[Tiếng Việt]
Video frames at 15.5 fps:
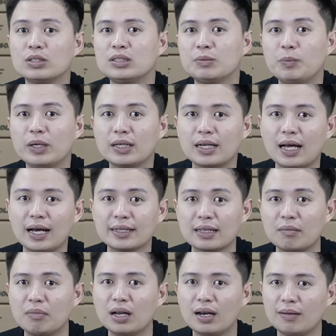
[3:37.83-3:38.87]
mà chip led
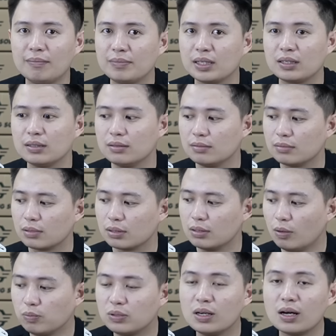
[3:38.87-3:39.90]
2835 thì
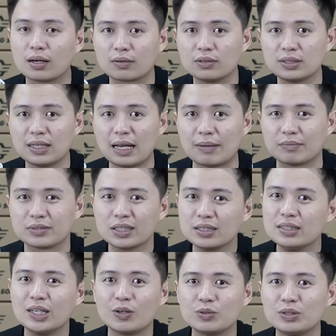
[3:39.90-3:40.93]
thông thường nó sẽ làm
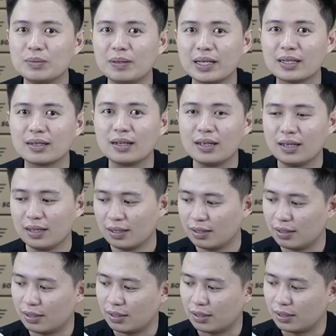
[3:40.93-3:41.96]
rất nhiều chip led
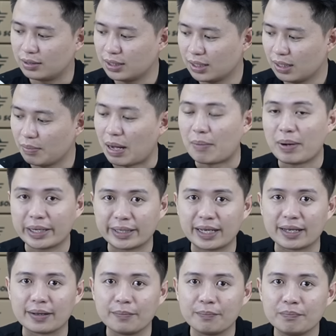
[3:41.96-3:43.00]
Ờ, trên cái bảng mạch
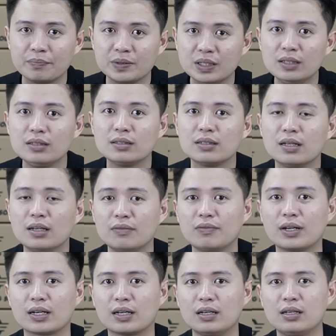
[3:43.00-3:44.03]
này nhưng
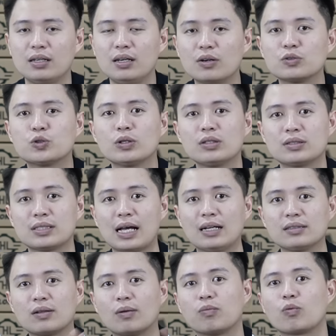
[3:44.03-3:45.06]
về cái hiệu suất
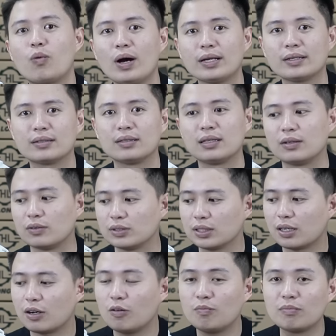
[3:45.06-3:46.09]
sáng tổng quát thì nó
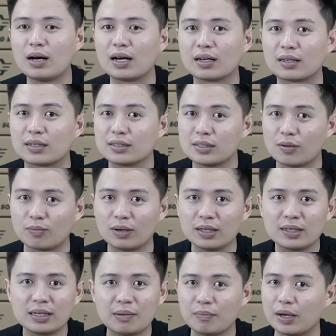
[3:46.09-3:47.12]
sẽ không bằng cái dòng
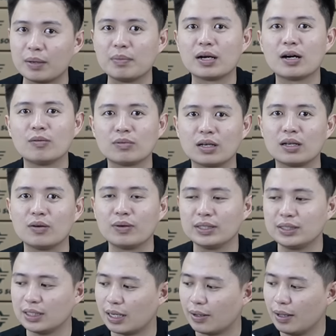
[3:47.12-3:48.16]
led 5730 này đâu
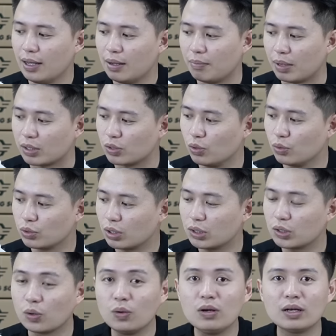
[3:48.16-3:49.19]
anh chị ạ mặc dù
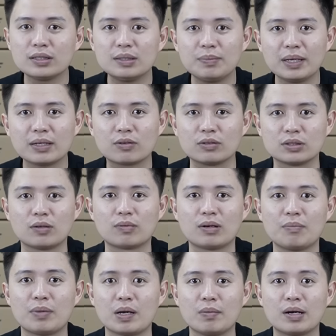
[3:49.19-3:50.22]
cái số lượng chip led của dòng
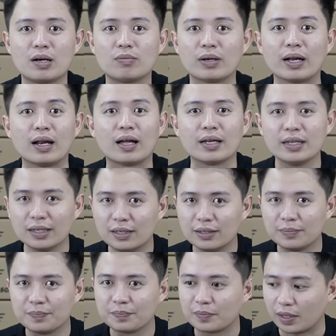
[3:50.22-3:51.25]
5730 này là ít
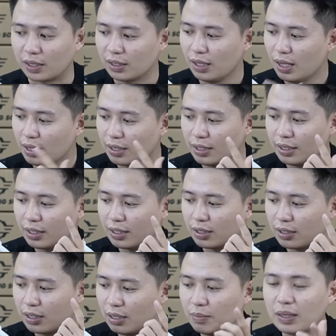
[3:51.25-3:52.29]
hơn đấy thế thì
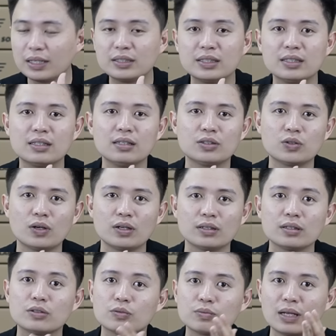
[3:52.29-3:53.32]
khi mà anh chị lựa chọn
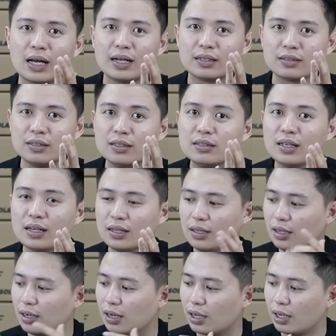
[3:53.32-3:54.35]
thì chúng ta nhớ nhá
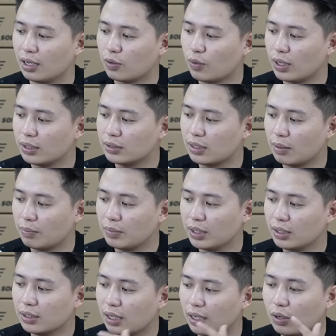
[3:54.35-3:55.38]
là hãy quan tâm
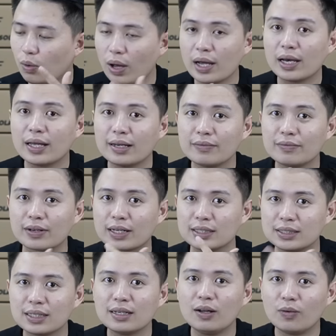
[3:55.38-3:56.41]
đến cái loại led và
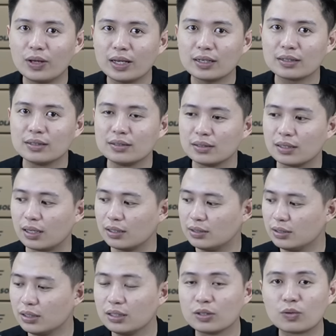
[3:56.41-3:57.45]
cái chất liệu led đấy
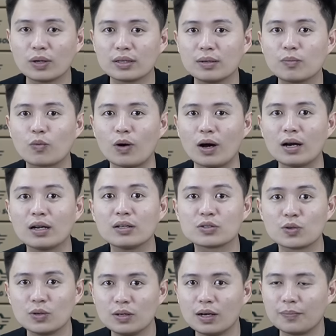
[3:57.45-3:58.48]
chứ đừng quan tâm quá đến
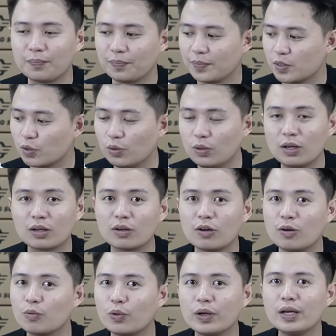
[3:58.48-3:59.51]
số lượng số lượng nó
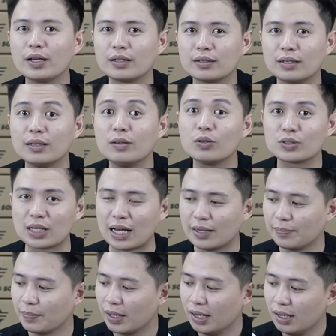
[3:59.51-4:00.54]
không quyết định đến độ
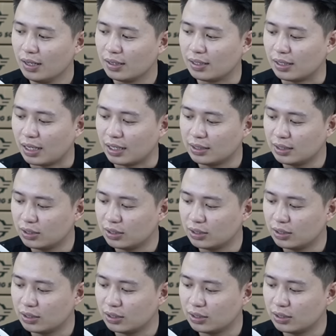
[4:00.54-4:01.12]
sáng thì anh